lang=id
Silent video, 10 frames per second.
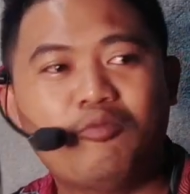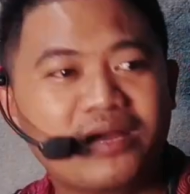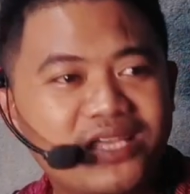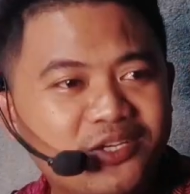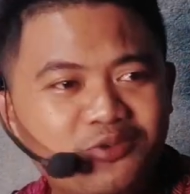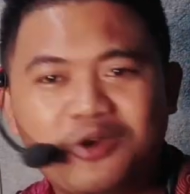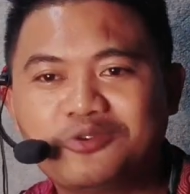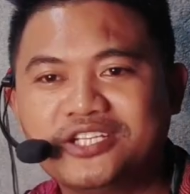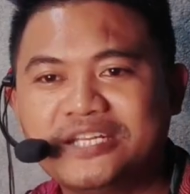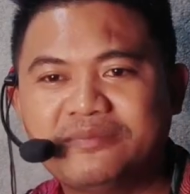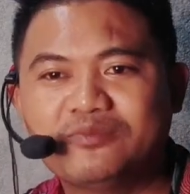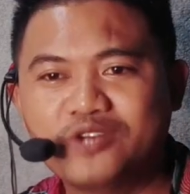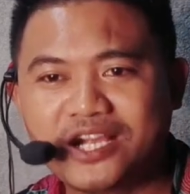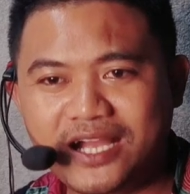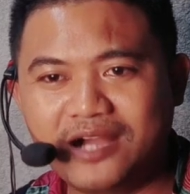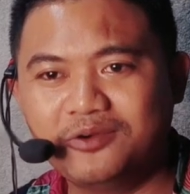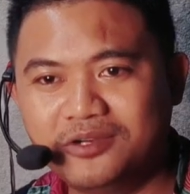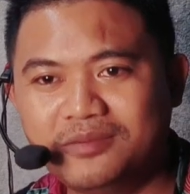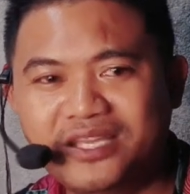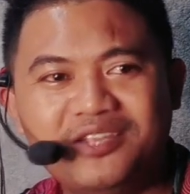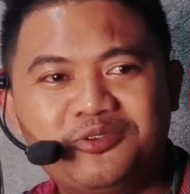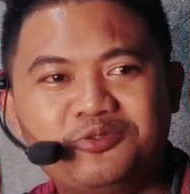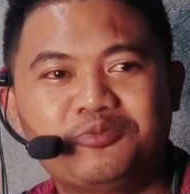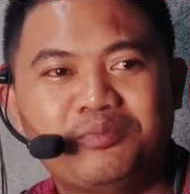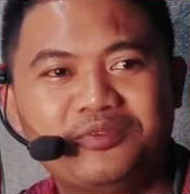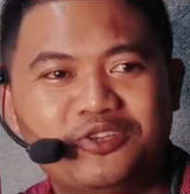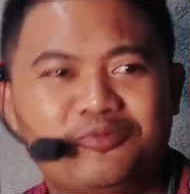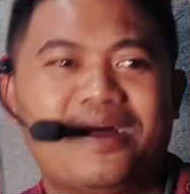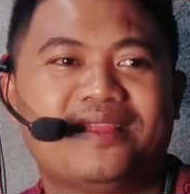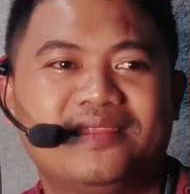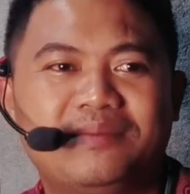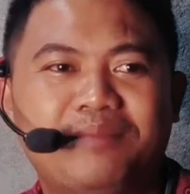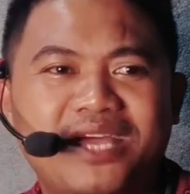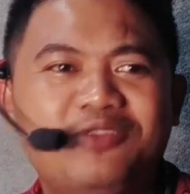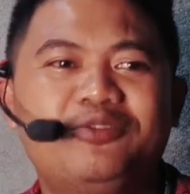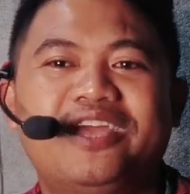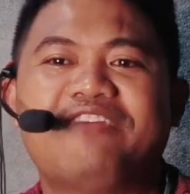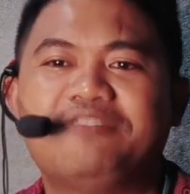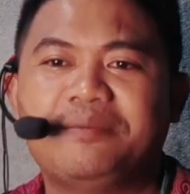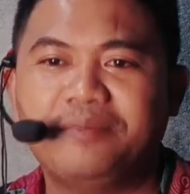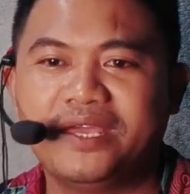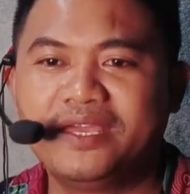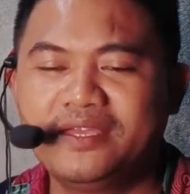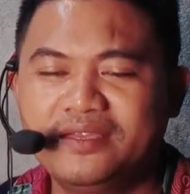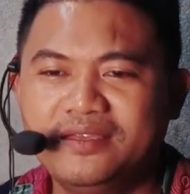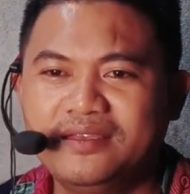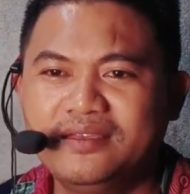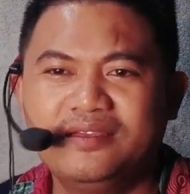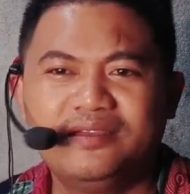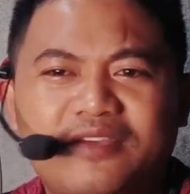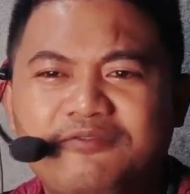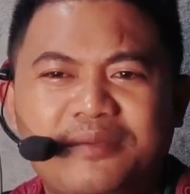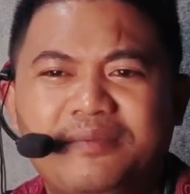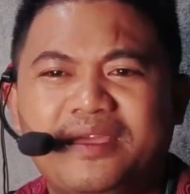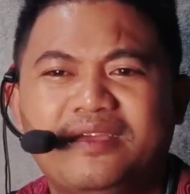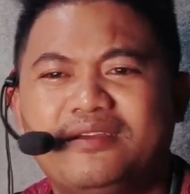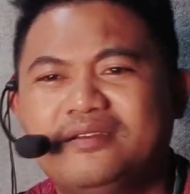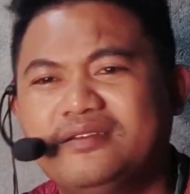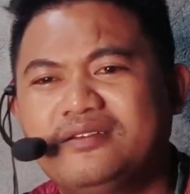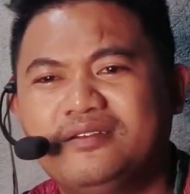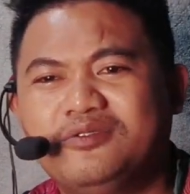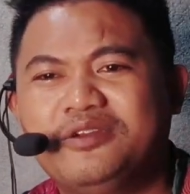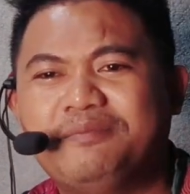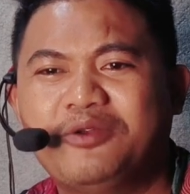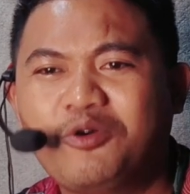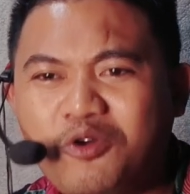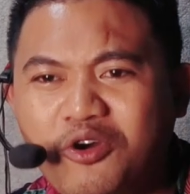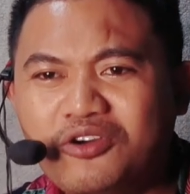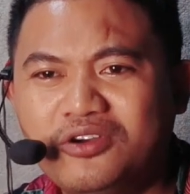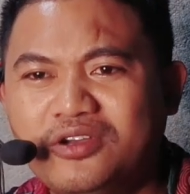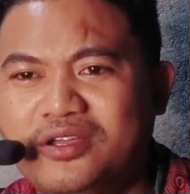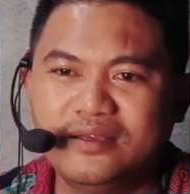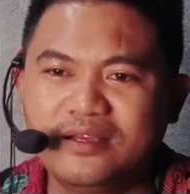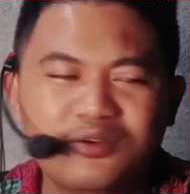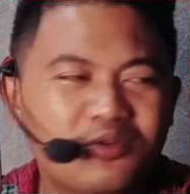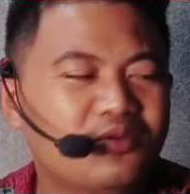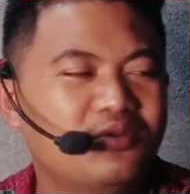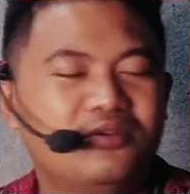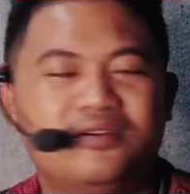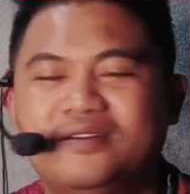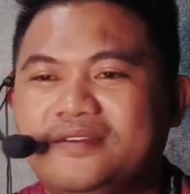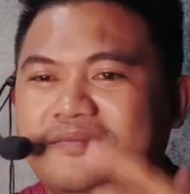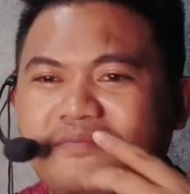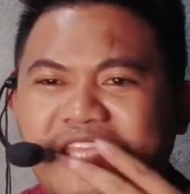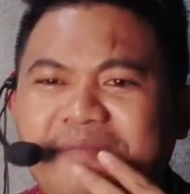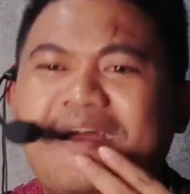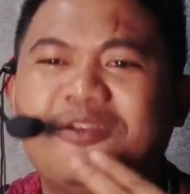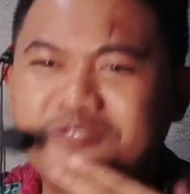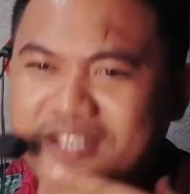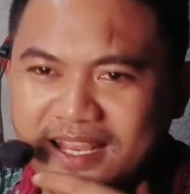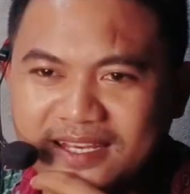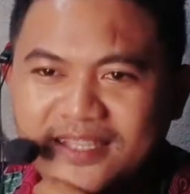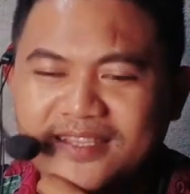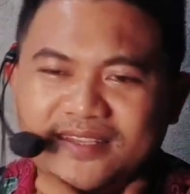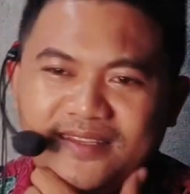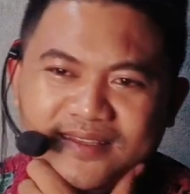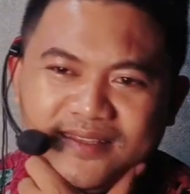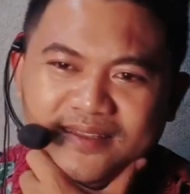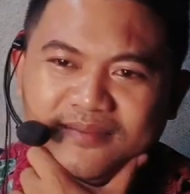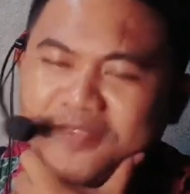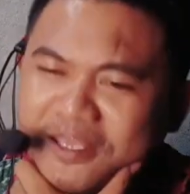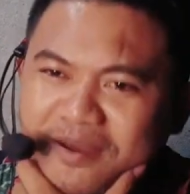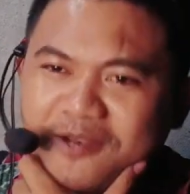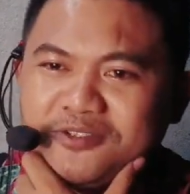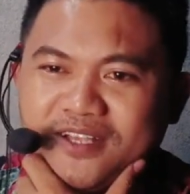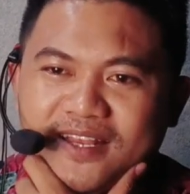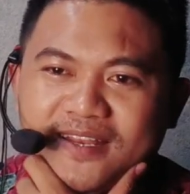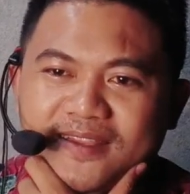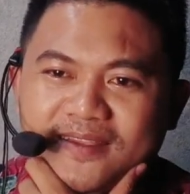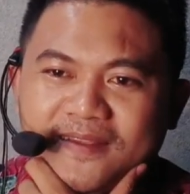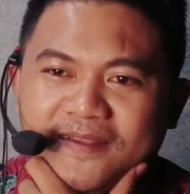Oh begini no kalau jadi pemuda gaul, begini no tuh itu mantap. Begini no yang FYP, FYP menipu logong. Aduh, bikin malu sekali. Bikin malu sekali.